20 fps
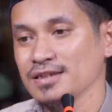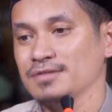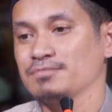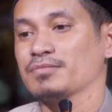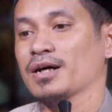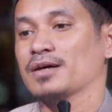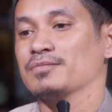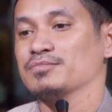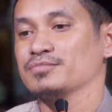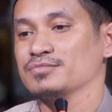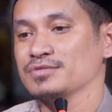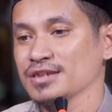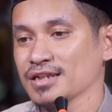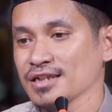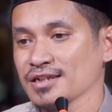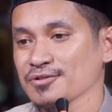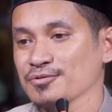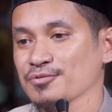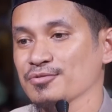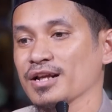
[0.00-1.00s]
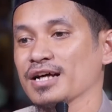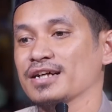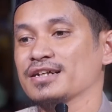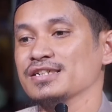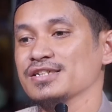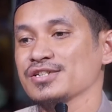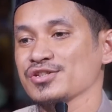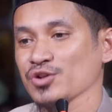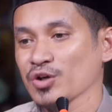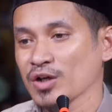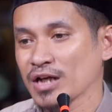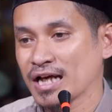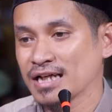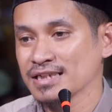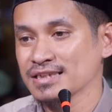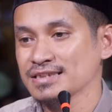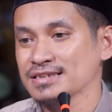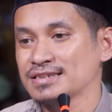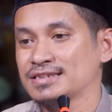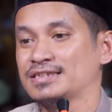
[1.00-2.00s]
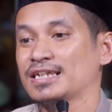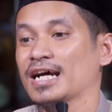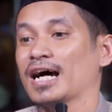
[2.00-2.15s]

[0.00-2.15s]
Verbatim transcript: imamnya ulangi sholat